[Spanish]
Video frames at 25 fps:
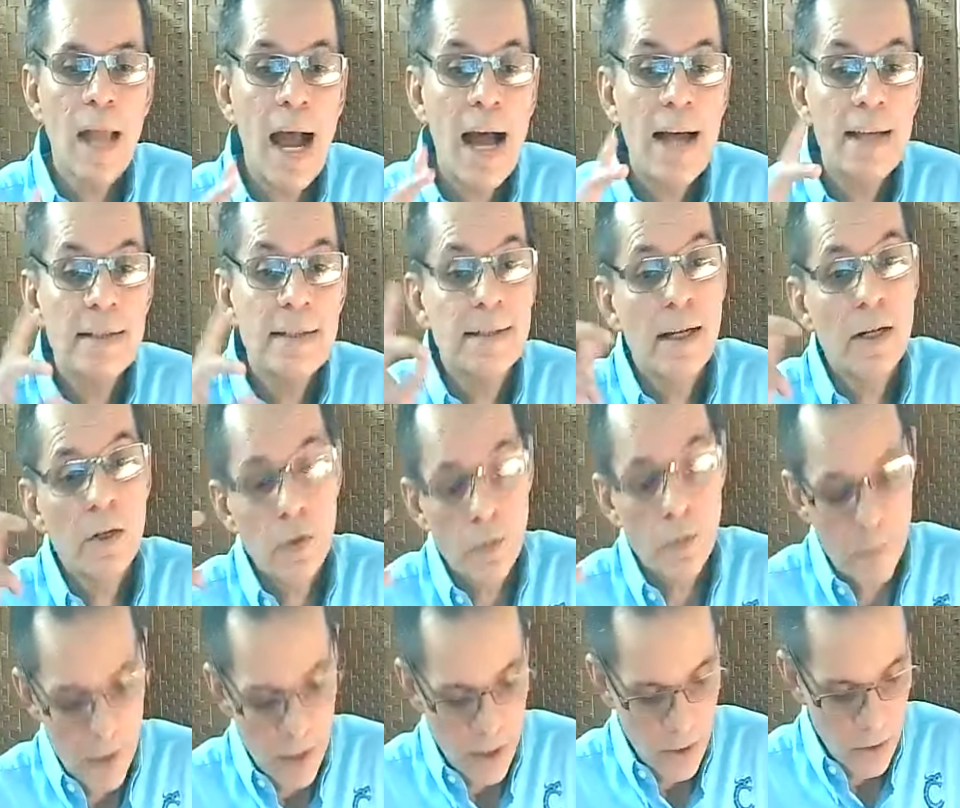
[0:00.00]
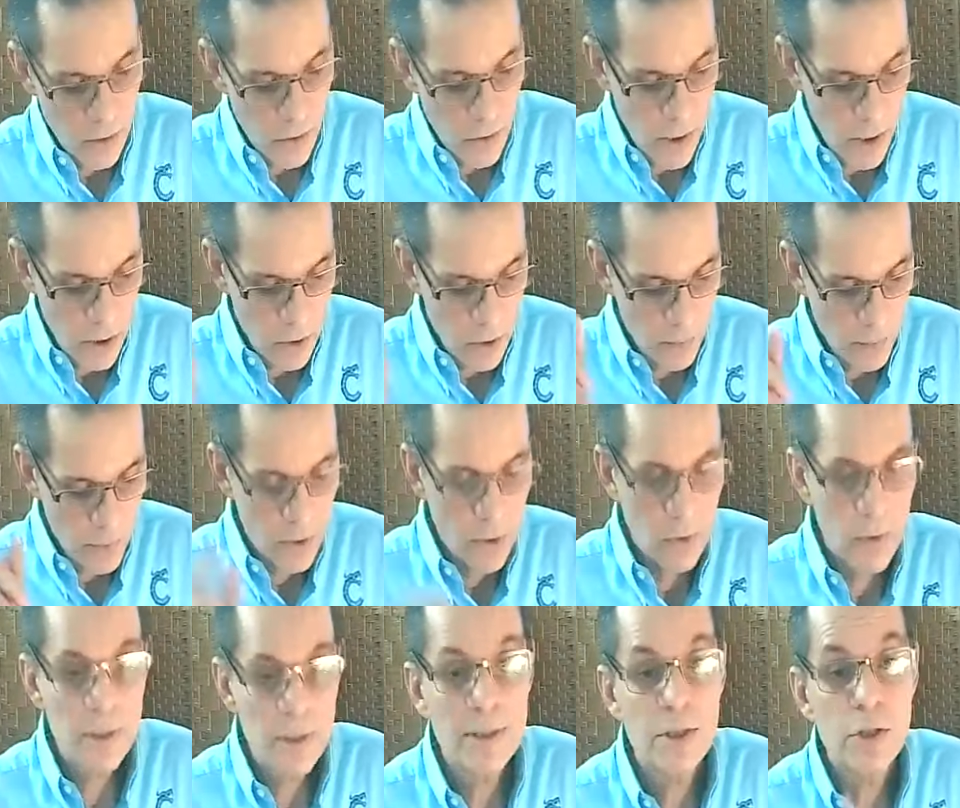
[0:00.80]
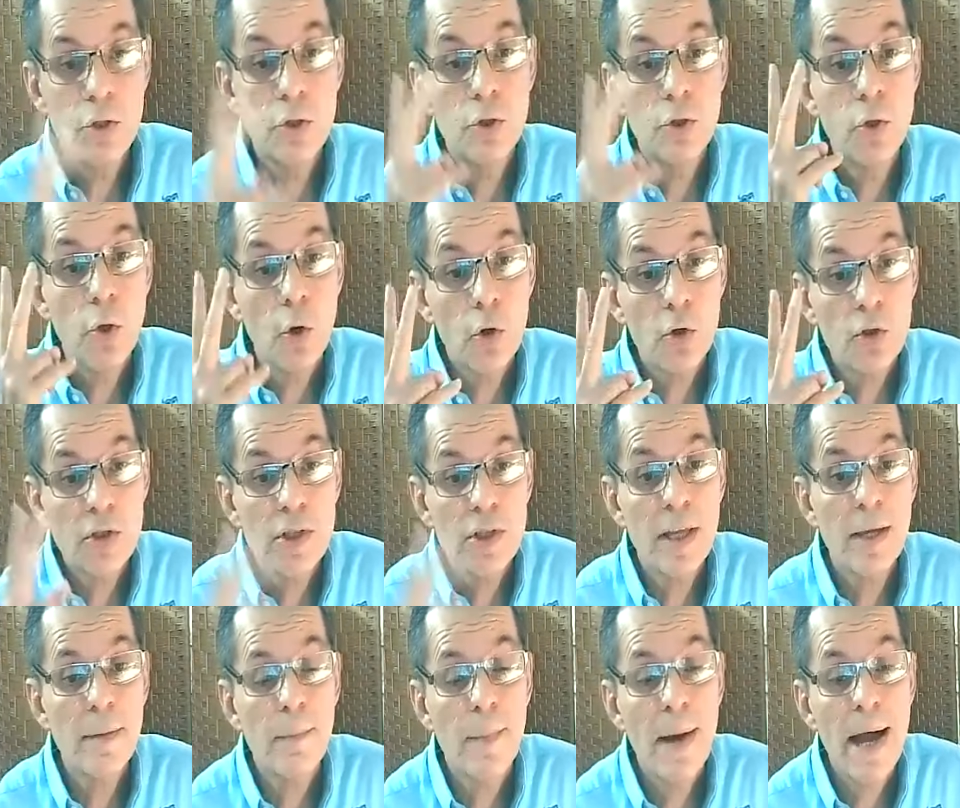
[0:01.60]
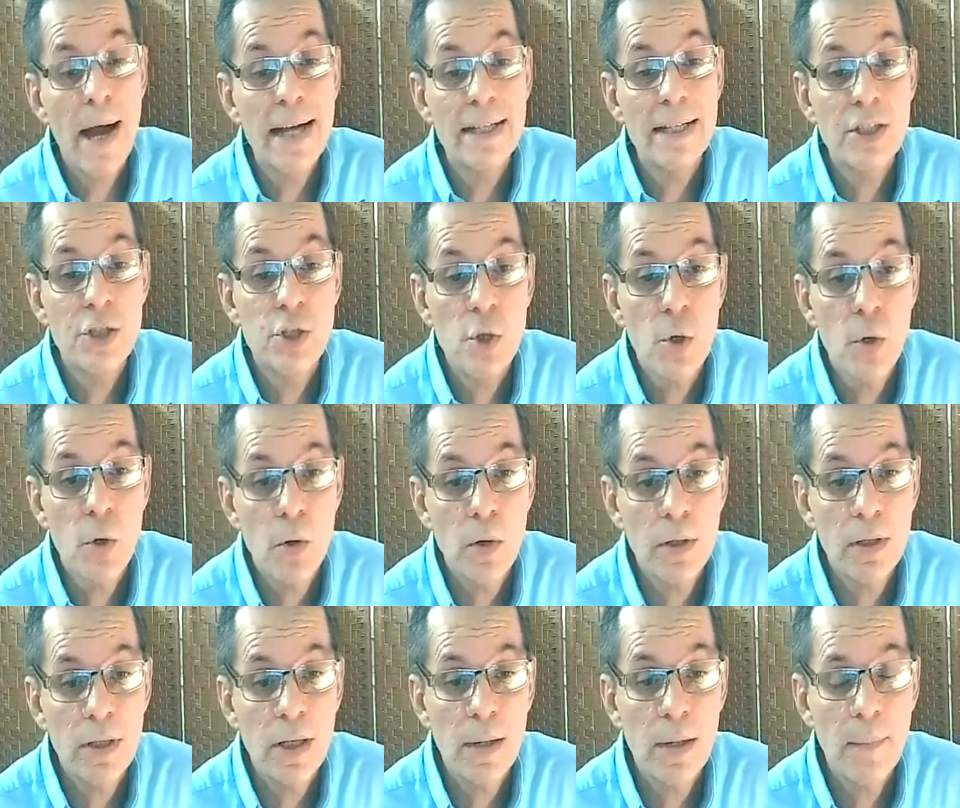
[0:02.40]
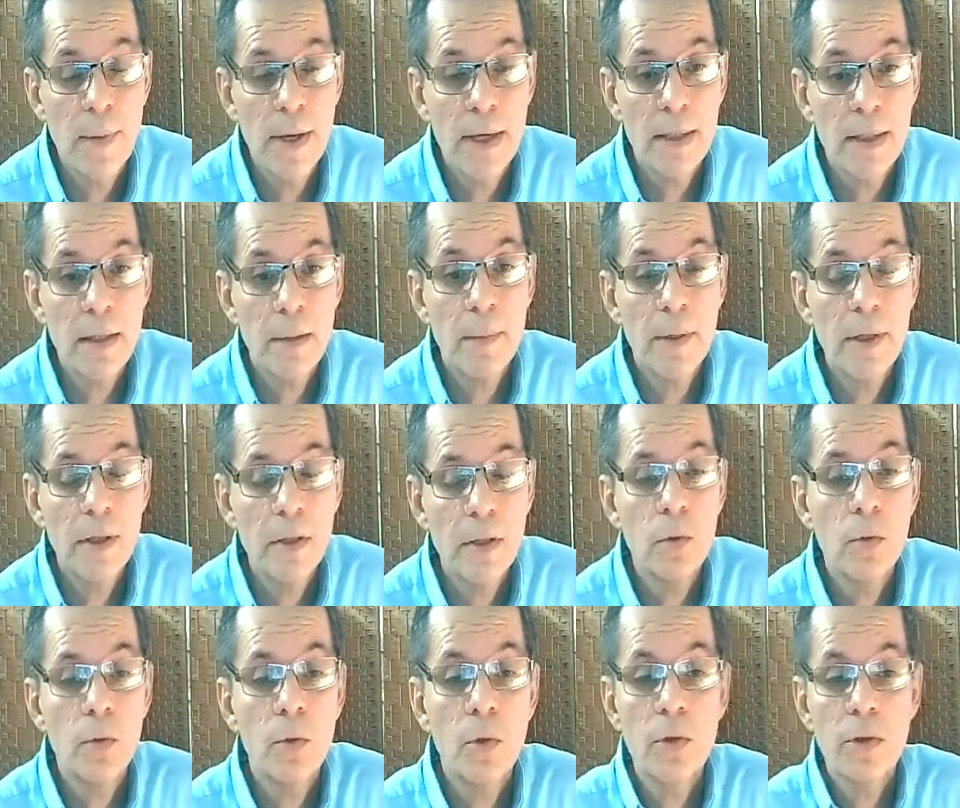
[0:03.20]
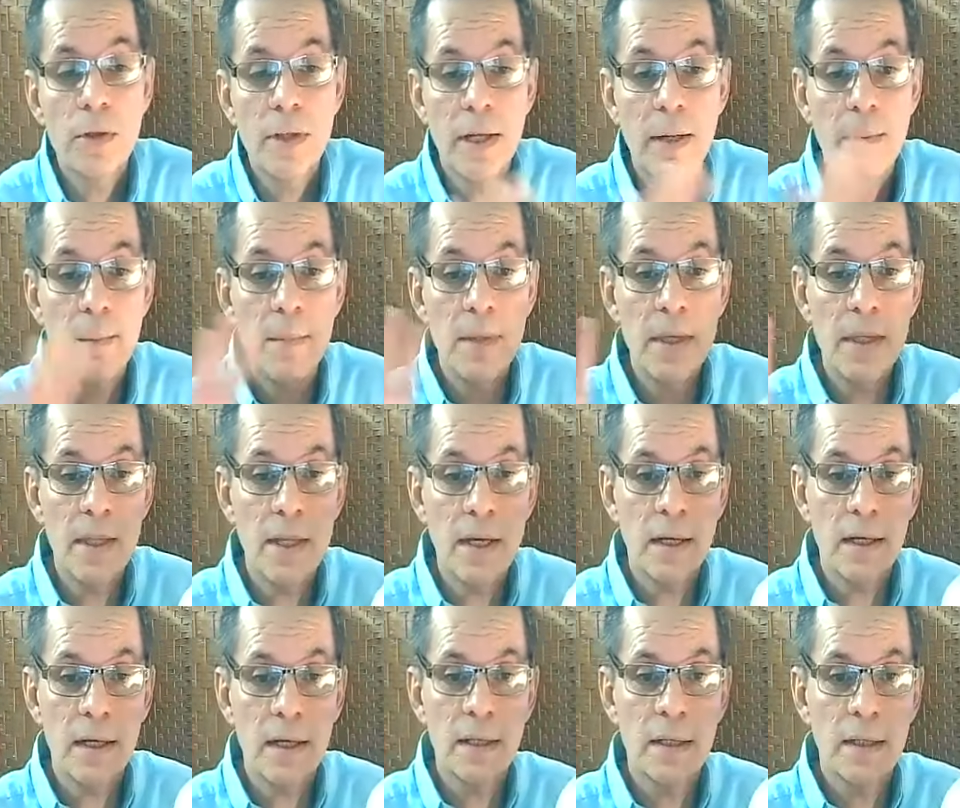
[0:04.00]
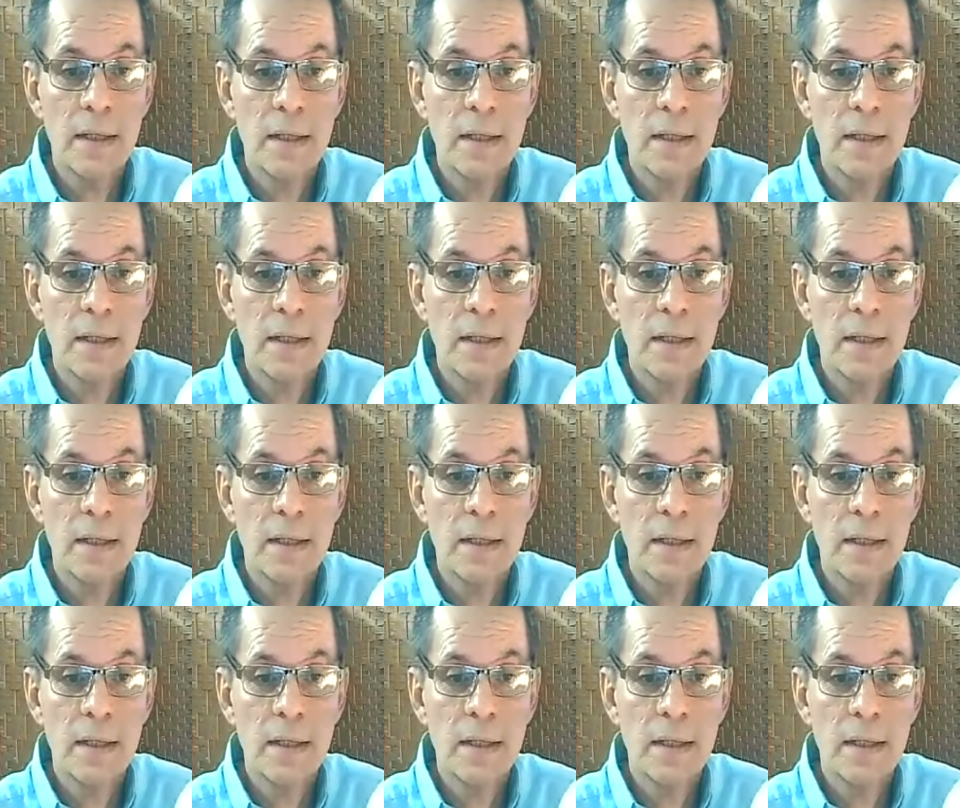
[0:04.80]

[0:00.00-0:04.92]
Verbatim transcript: Hasta el domingo, el domingo es 2 de mayo del 2021, termina.